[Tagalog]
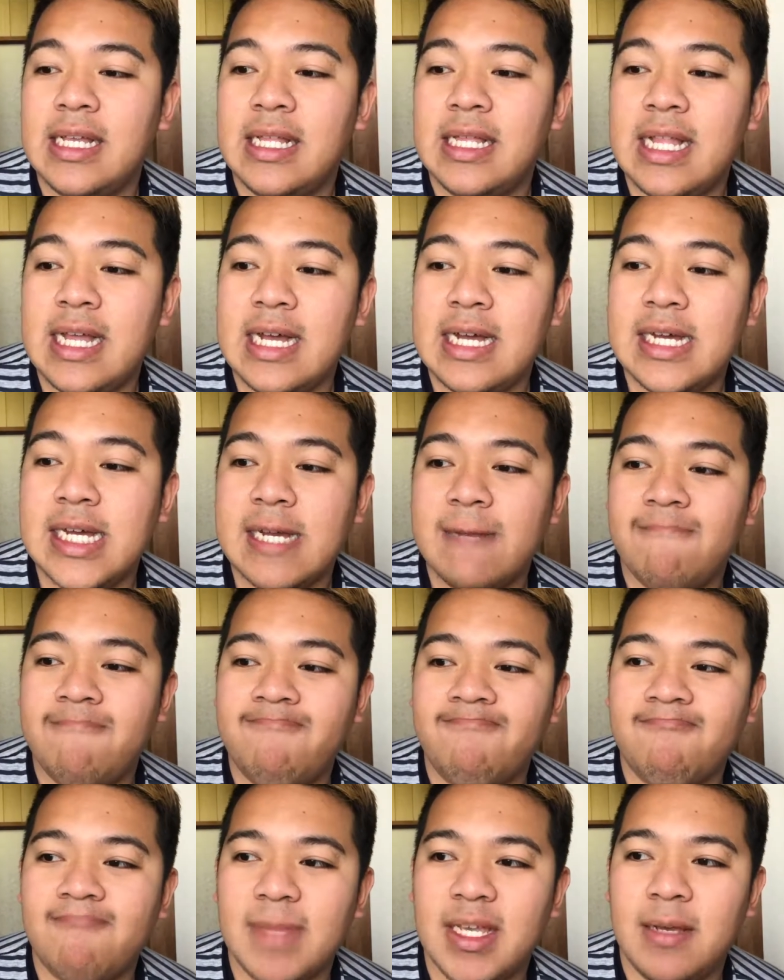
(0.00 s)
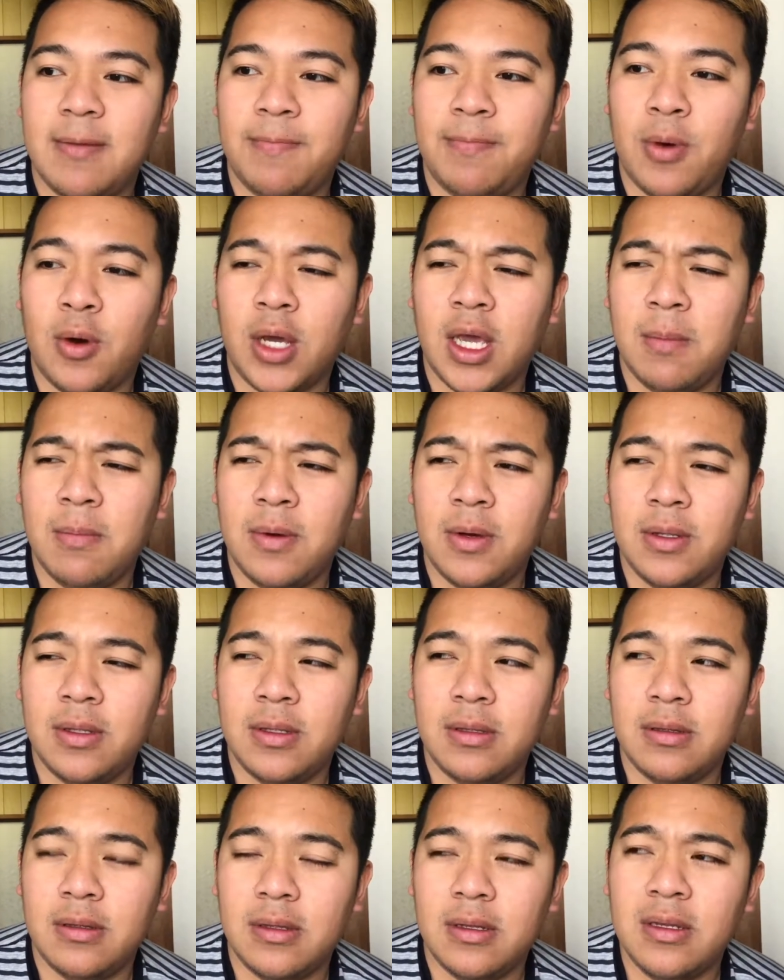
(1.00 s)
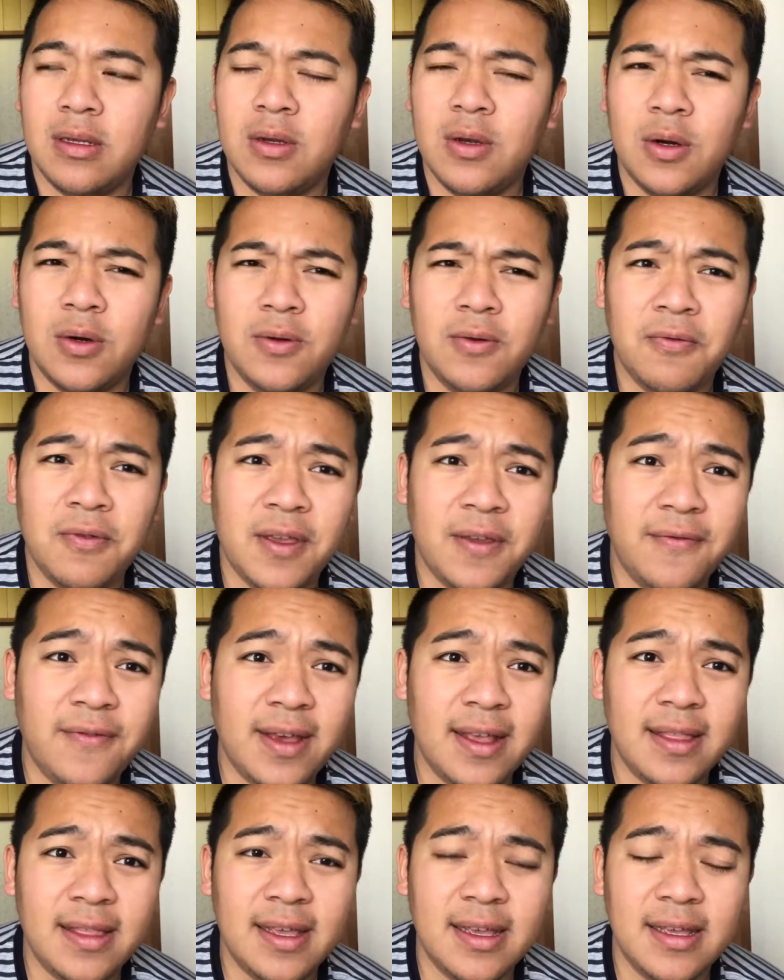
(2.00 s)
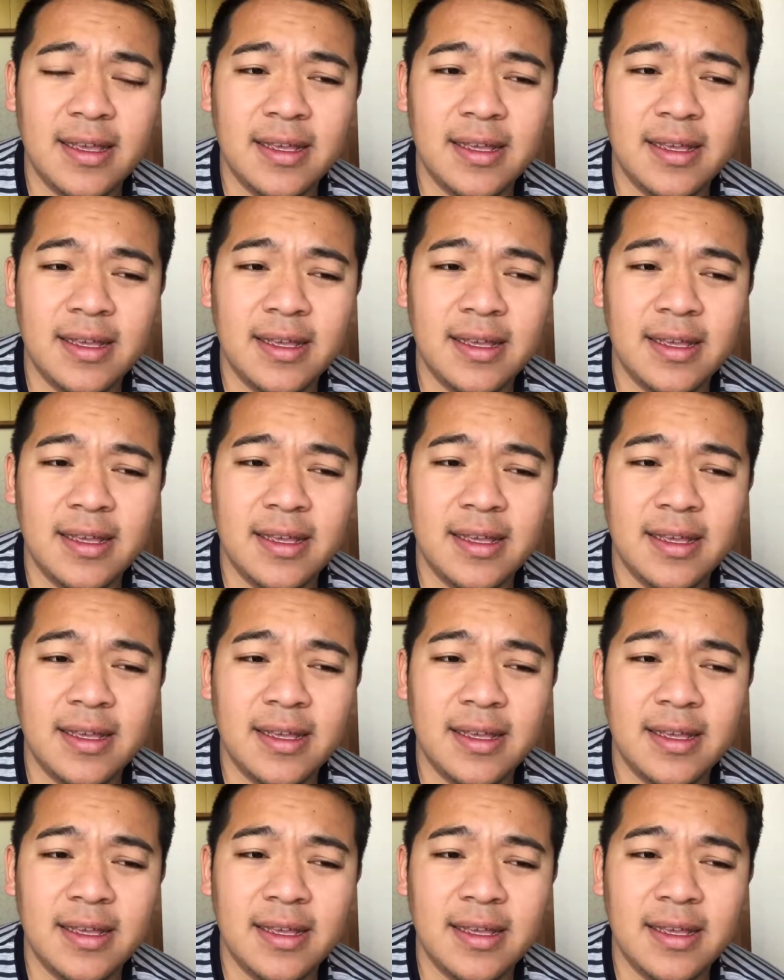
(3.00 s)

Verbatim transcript: ng Pokemon Go event.